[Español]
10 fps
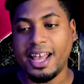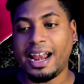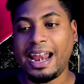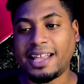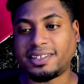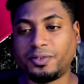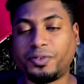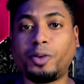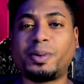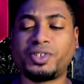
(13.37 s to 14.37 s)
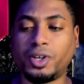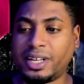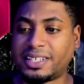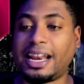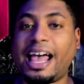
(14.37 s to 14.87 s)
las
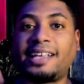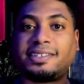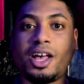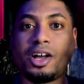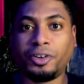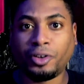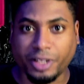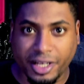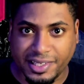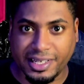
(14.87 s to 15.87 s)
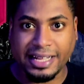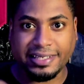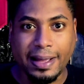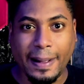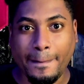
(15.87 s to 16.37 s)
informaciones, las noticias